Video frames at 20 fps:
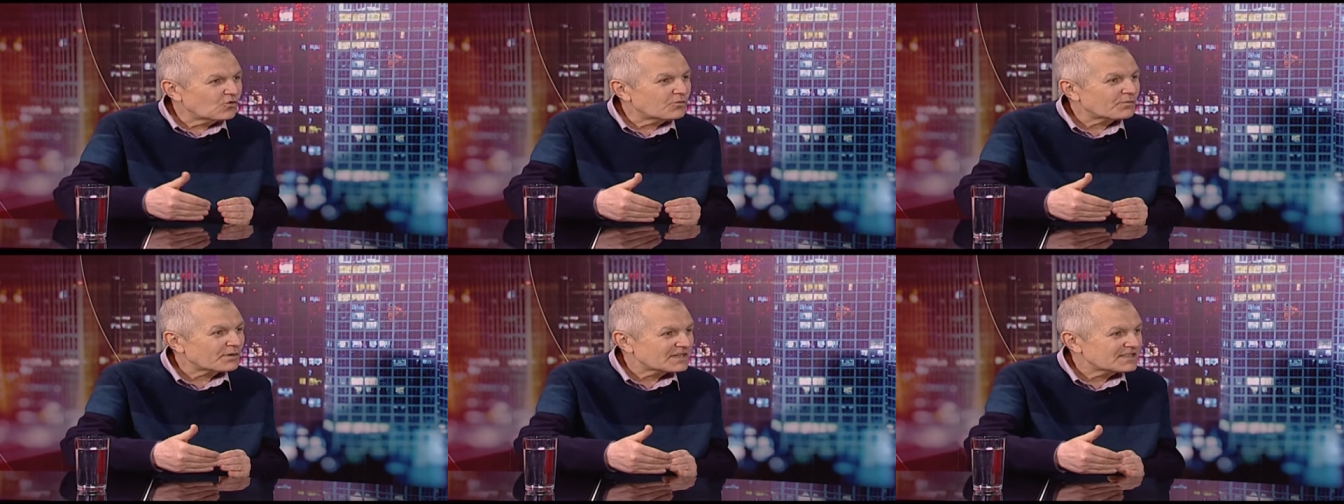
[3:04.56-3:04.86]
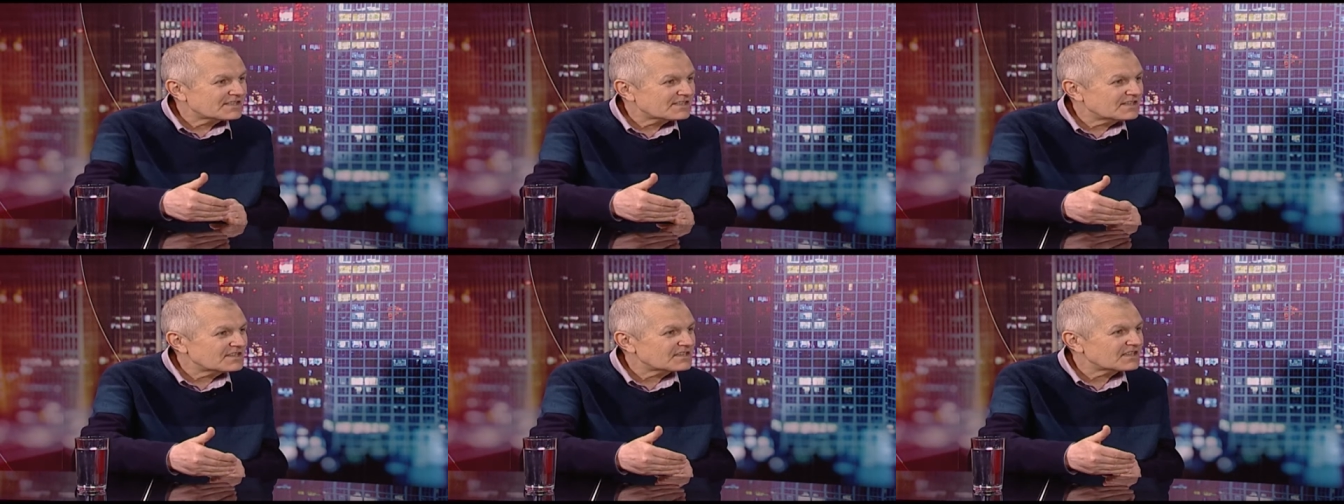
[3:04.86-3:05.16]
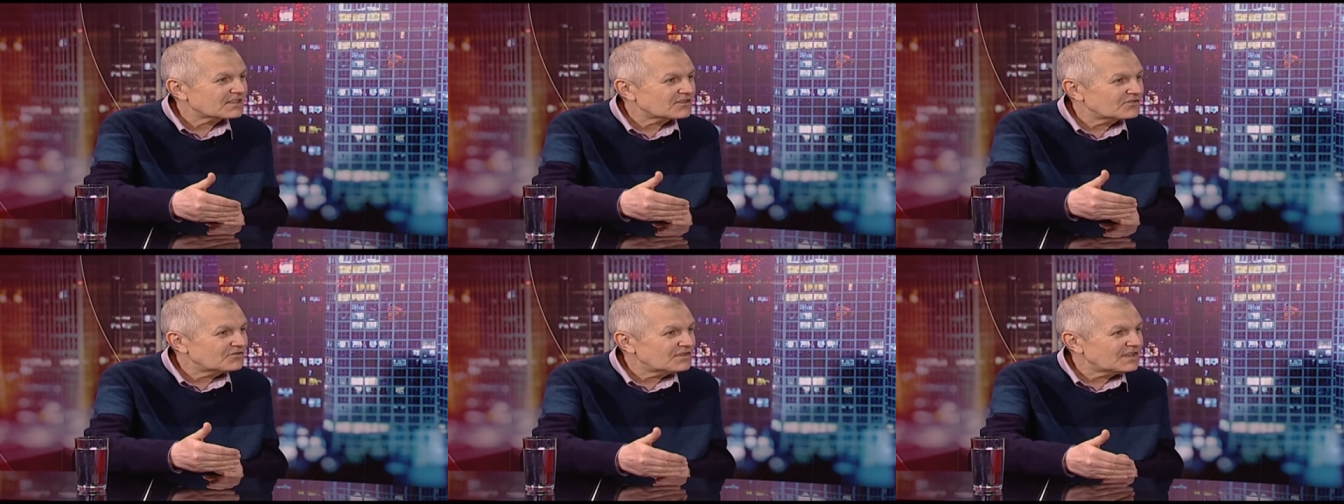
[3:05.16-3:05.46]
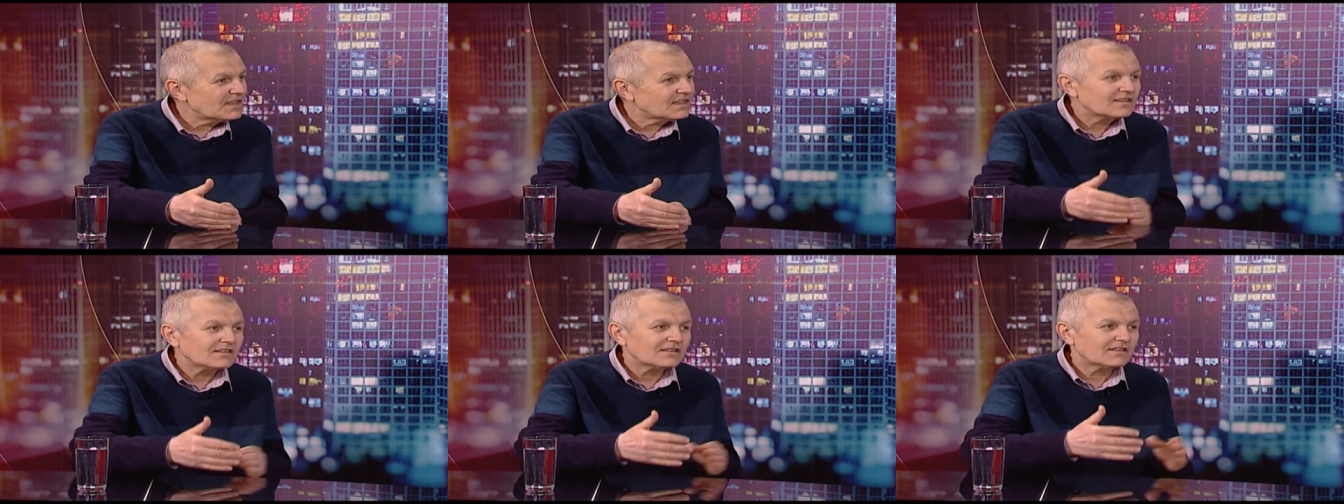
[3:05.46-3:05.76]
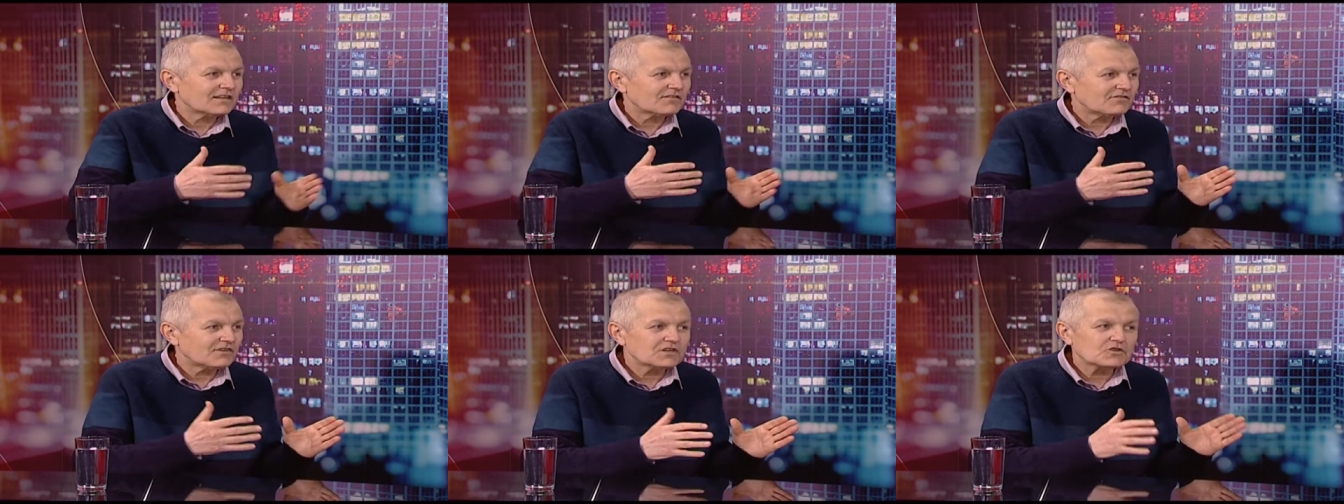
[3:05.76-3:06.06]
упростить ответ
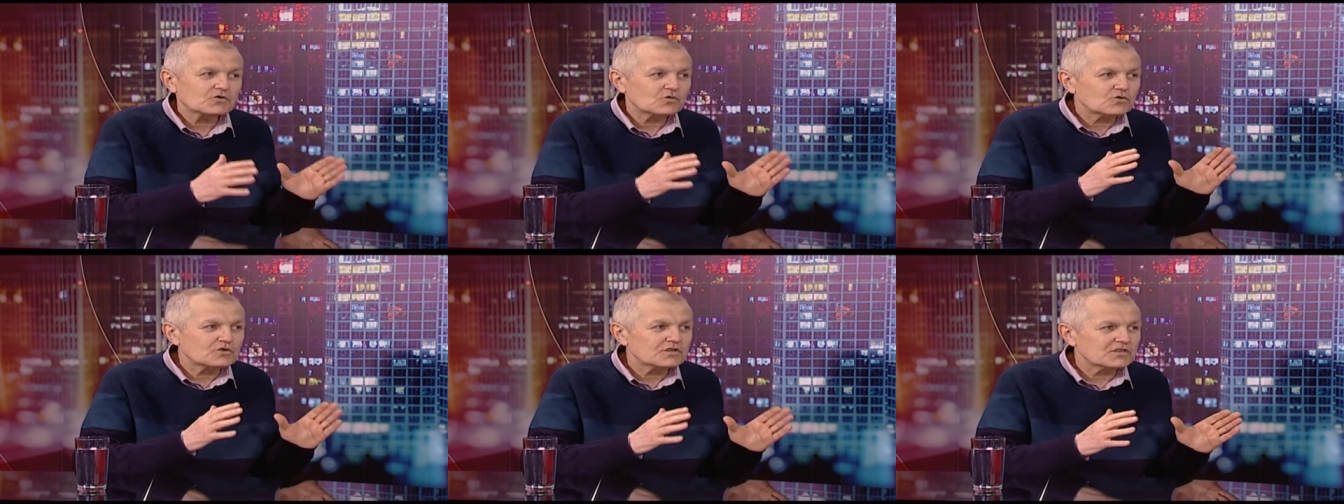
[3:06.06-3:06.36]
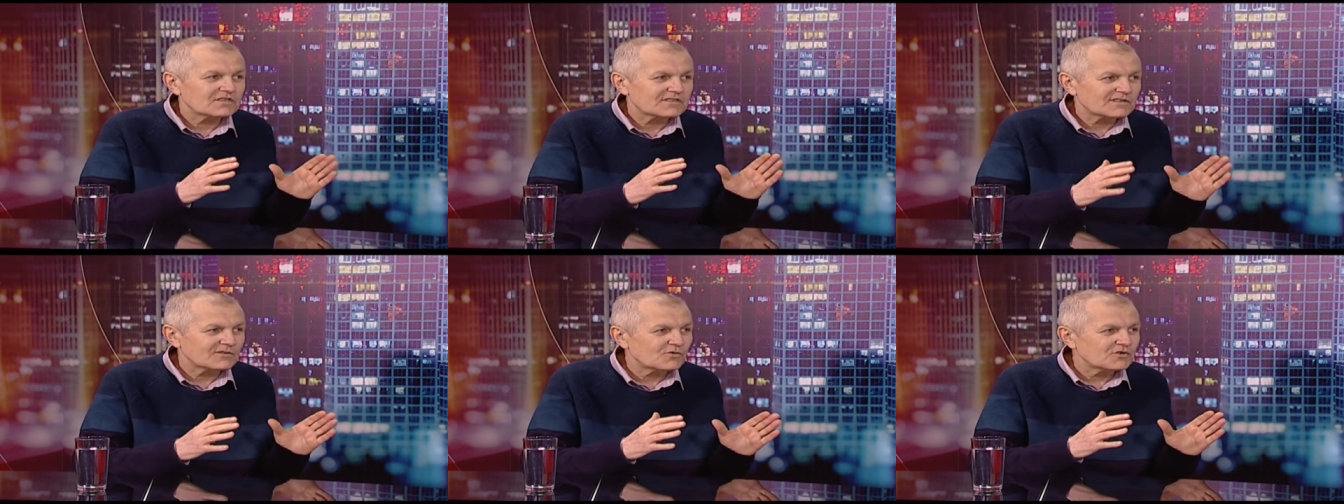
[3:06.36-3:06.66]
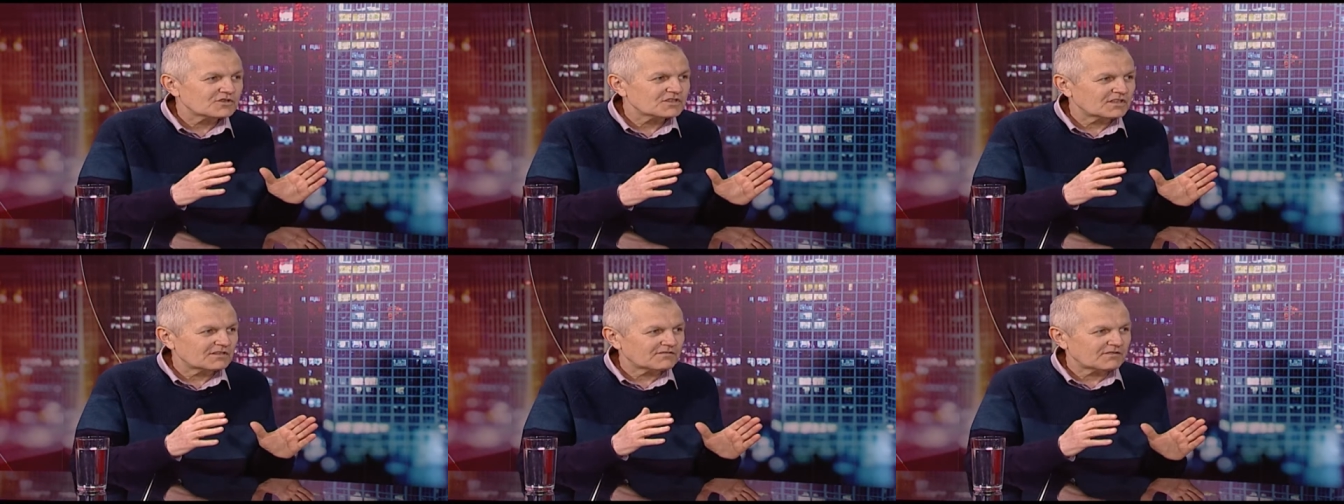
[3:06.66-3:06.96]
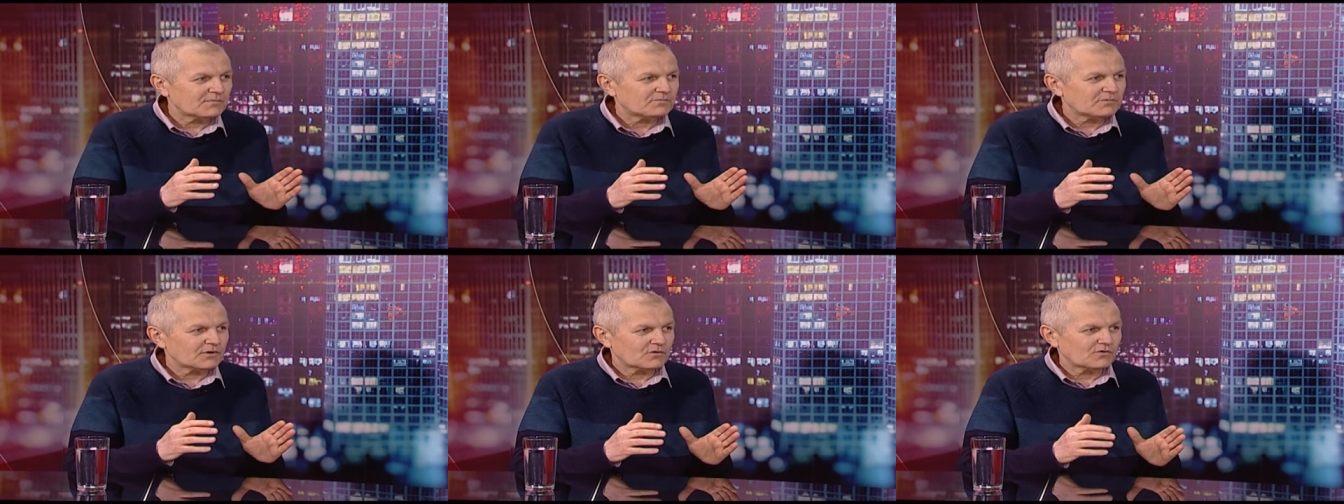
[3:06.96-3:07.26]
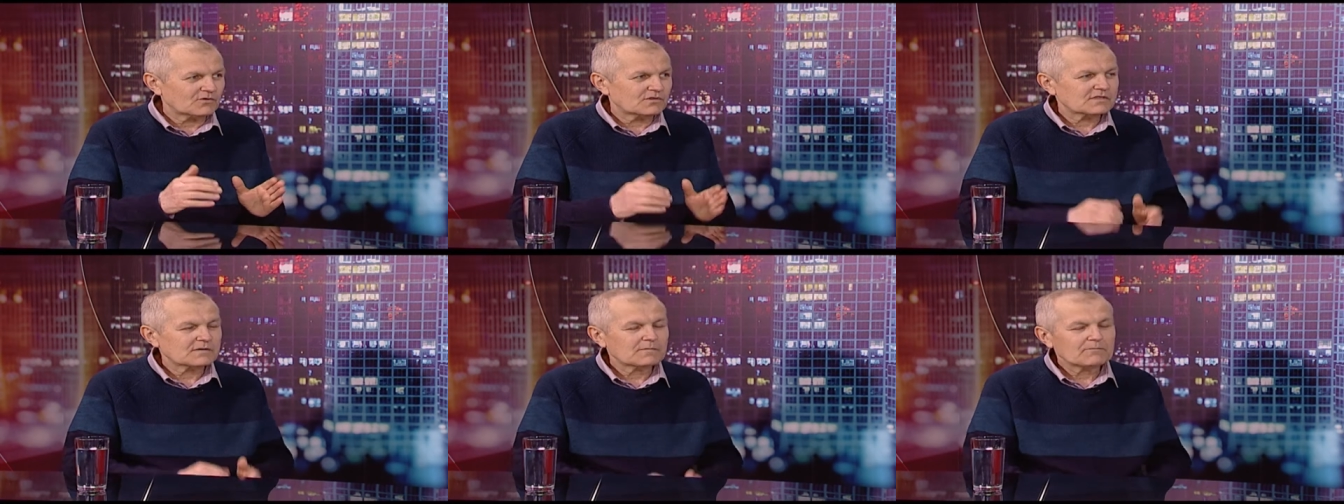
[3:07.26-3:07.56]
на ваш очень сложный
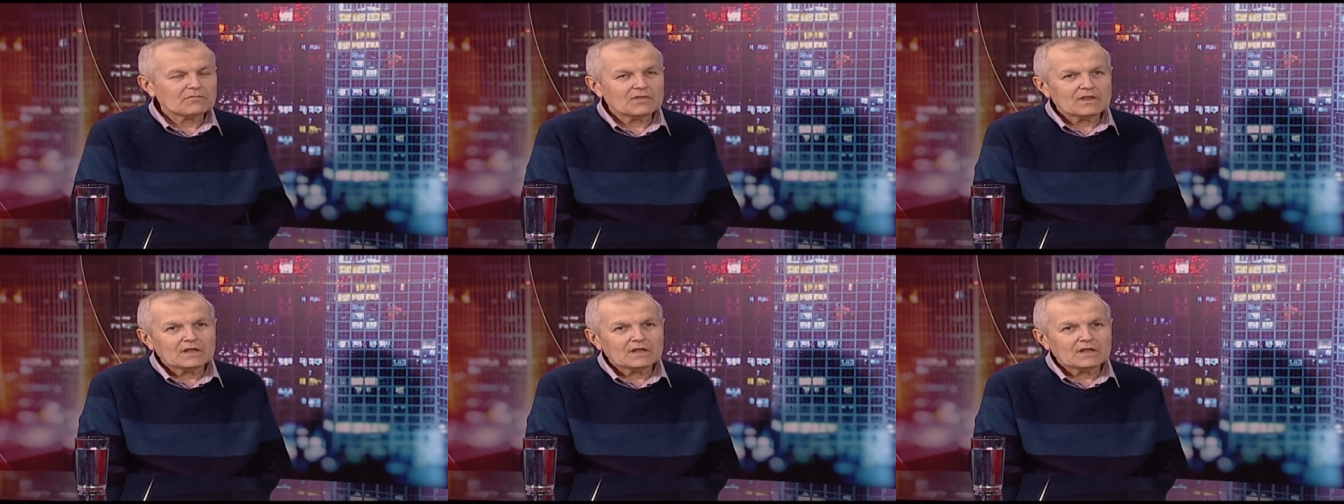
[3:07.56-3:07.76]
вопрос.